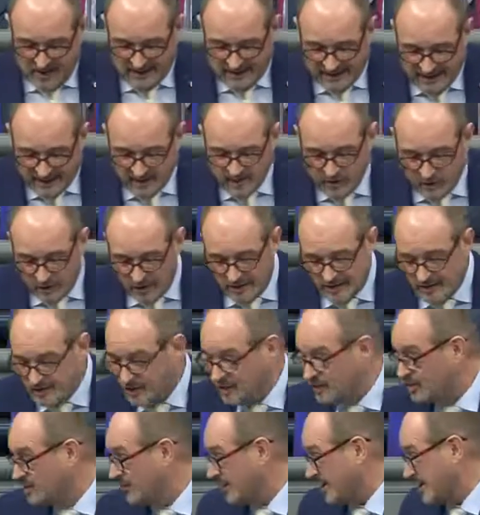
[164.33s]
dann wollen Sie
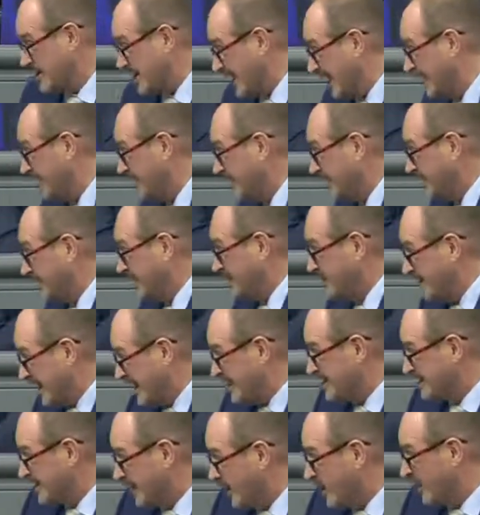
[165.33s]
uns wahrscheinlich
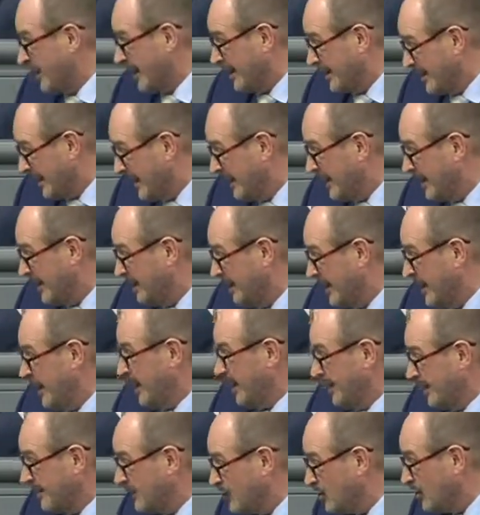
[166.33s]
demnächst auch erklären,
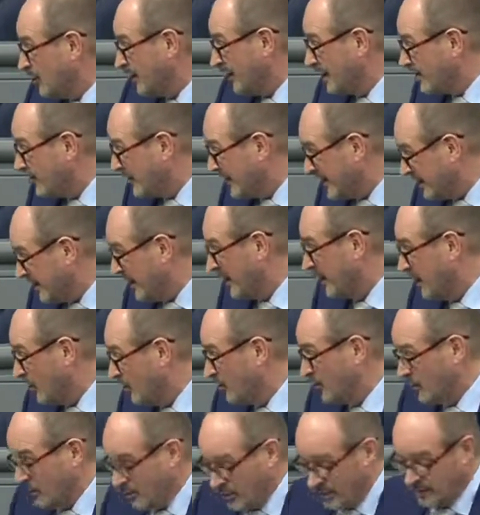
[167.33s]
dass Sie über das Wasser
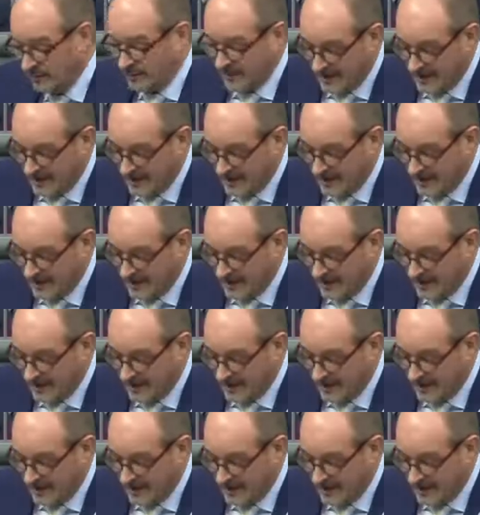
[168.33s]
laufen können,